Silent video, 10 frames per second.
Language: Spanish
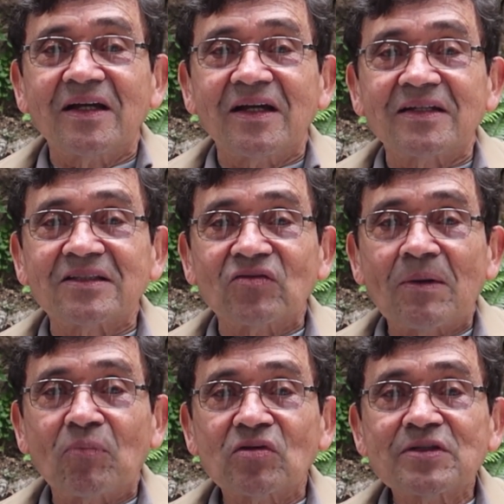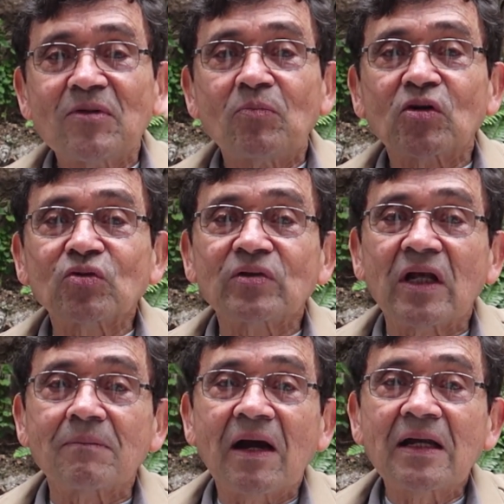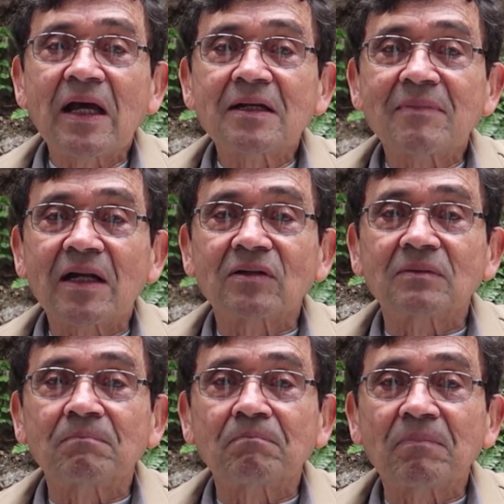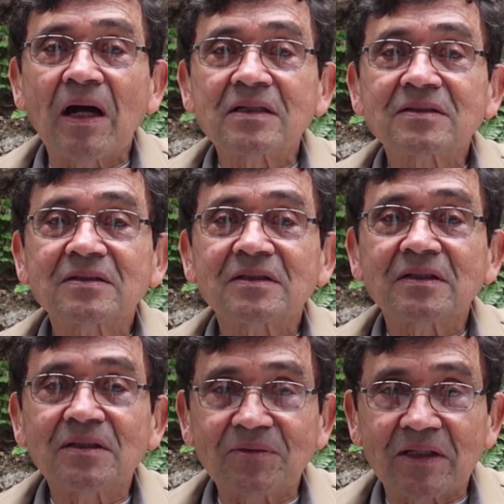Hasta una próxima oportunidad, hermana, hermano. Paz y